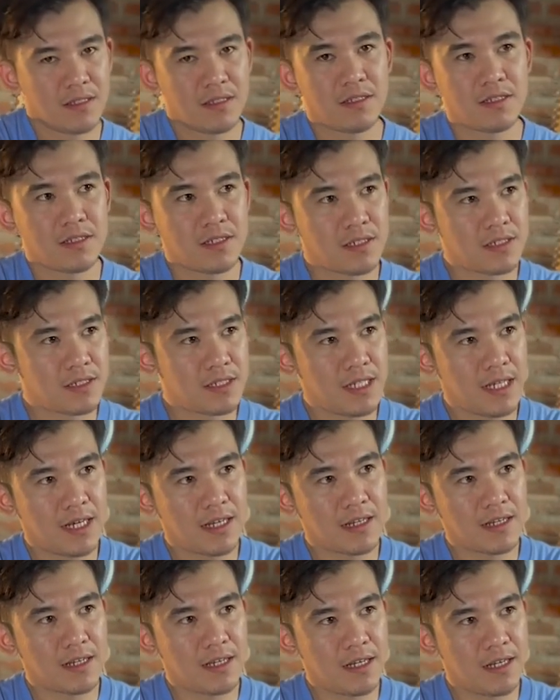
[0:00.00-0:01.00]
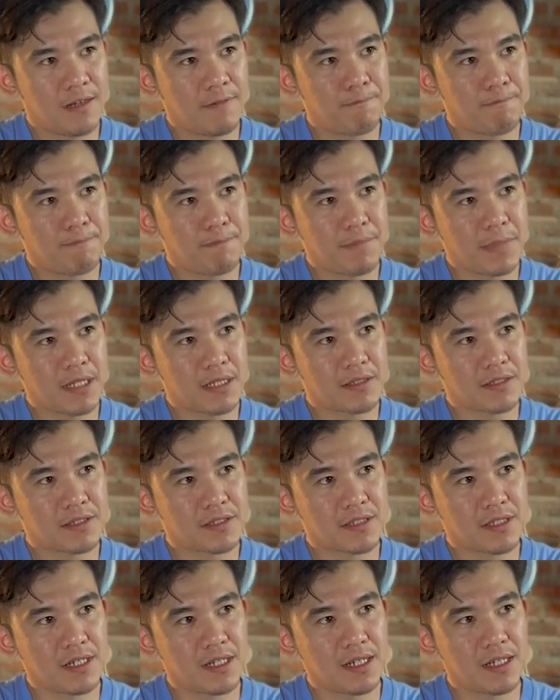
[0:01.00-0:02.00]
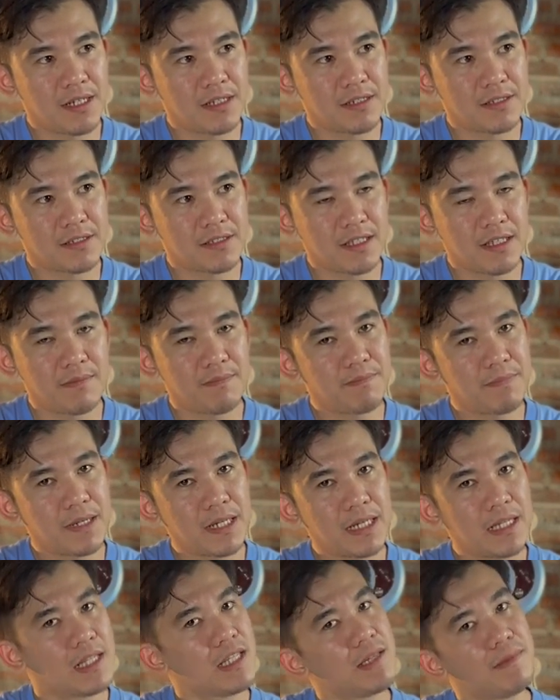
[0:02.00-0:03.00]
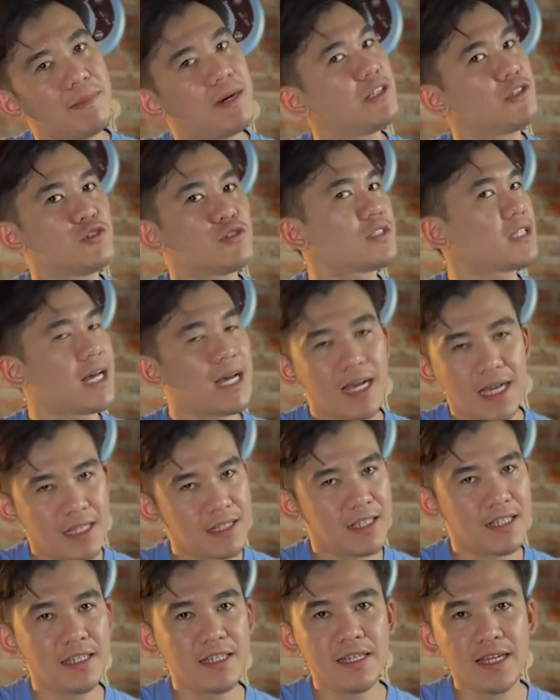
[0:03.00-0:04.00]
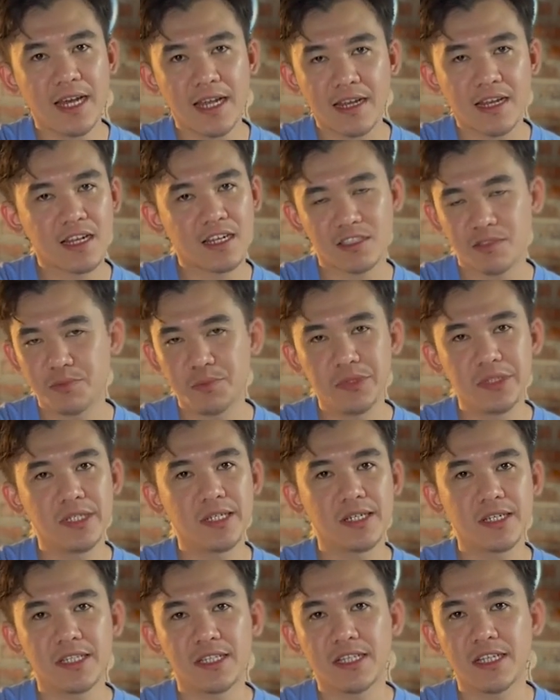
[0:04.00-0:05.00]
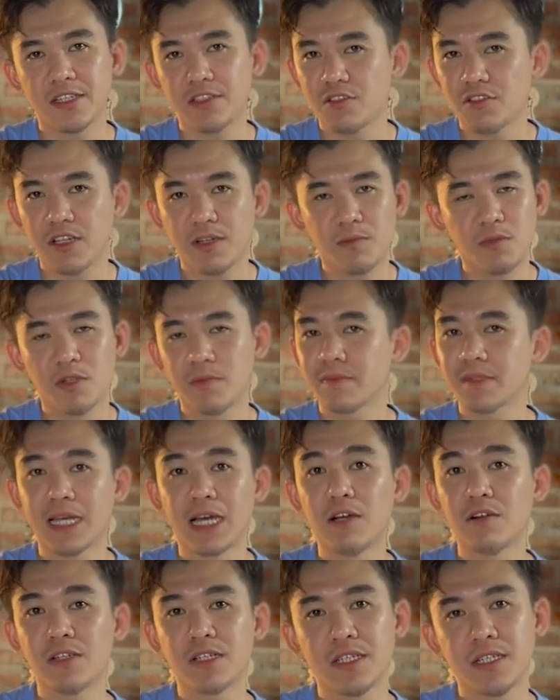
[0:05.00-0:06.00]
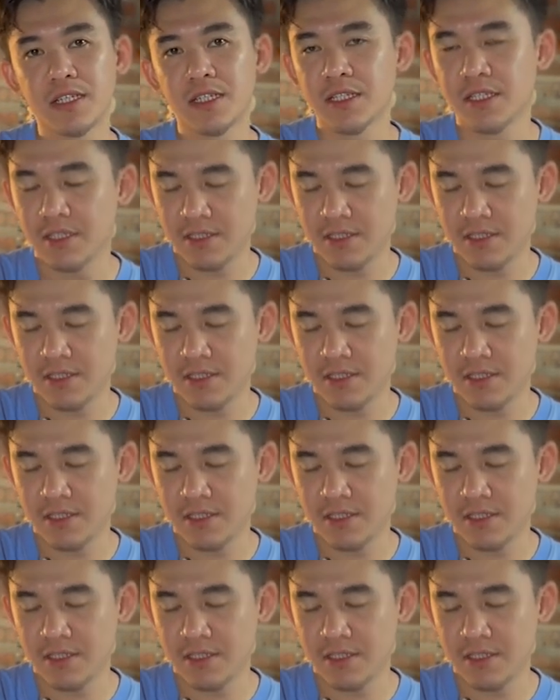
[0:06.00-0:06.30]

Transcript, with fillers: Uh, di harga empat setengah sampai 5 jutaan. Jadi ini harga resminya kita juga belum tahu nih.